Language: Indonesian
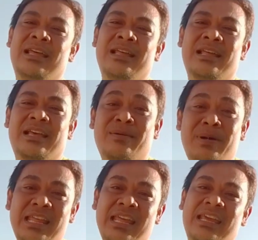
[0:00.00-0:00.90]

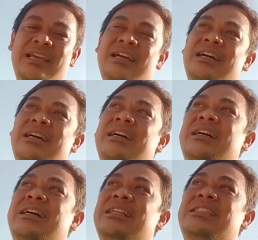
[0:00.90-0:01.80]
Kembali ke
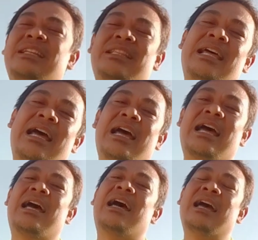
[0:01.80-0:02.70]
cerita
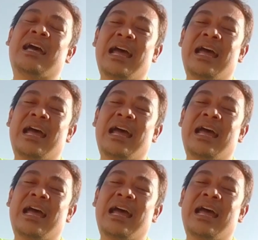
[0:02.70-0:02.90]
uh,